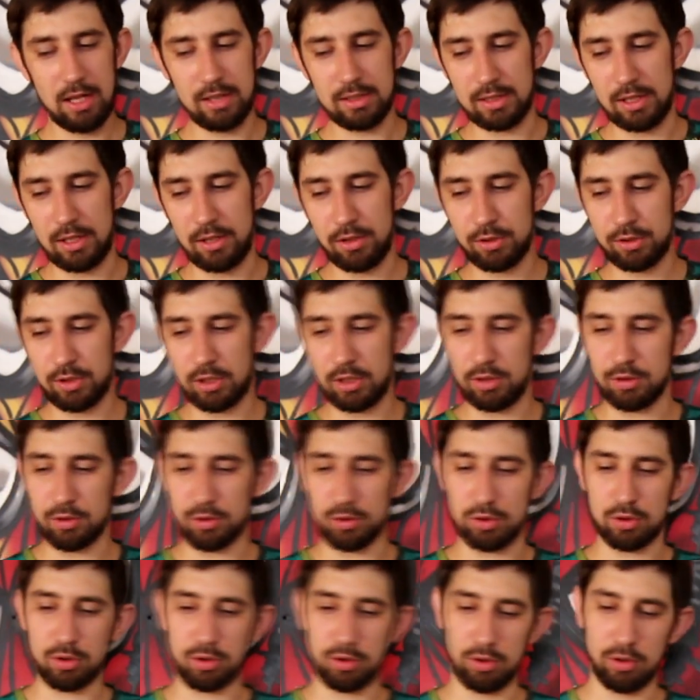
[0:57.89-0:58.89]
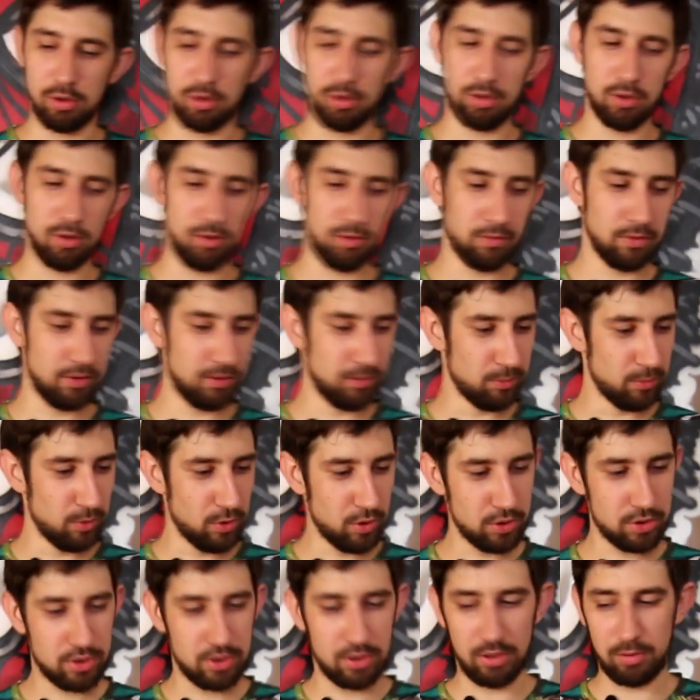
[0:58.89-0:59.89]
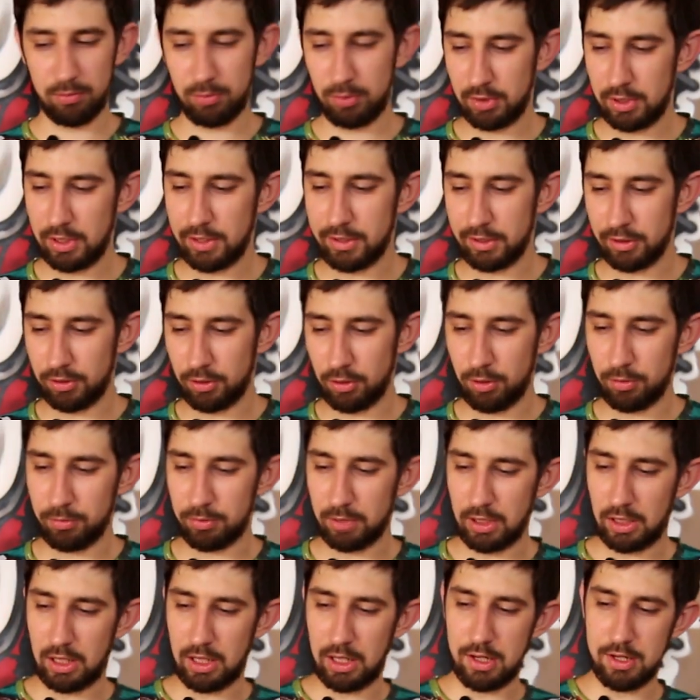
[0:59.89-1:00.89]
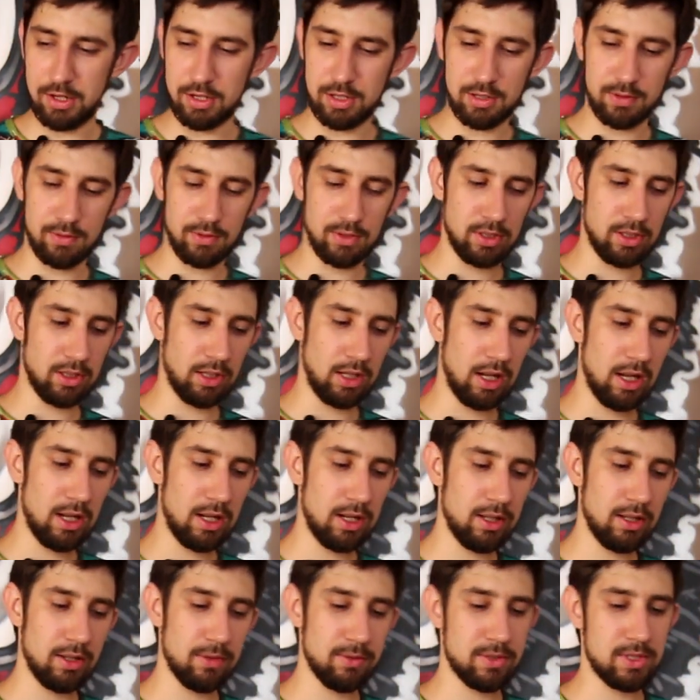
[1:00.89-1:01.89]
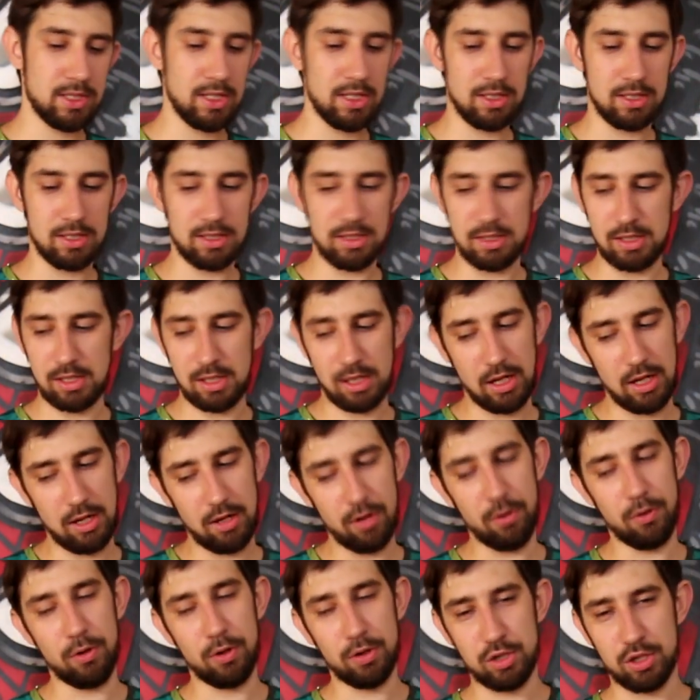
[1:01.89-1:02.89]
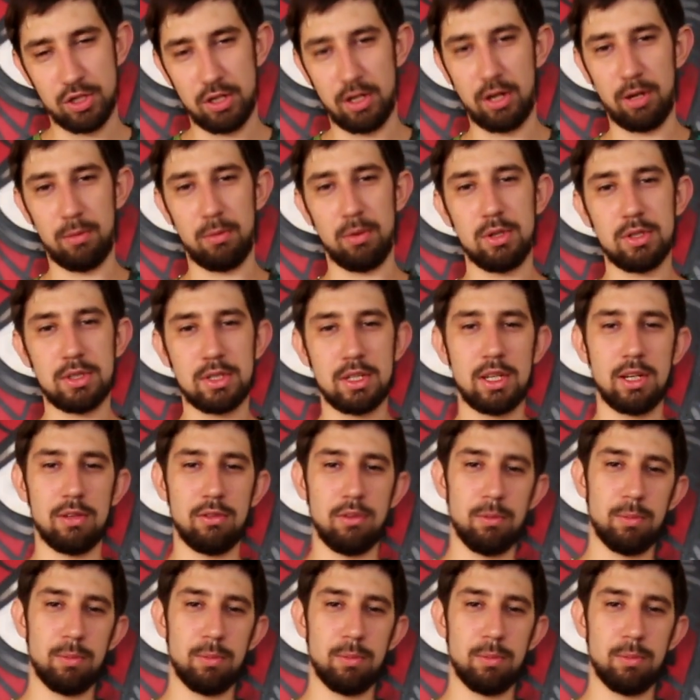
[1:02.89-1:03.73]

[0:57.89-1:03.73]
Сразу скажу, что вы можете наблюдать огромное количество деталей, и все эти детали очень громоздкие и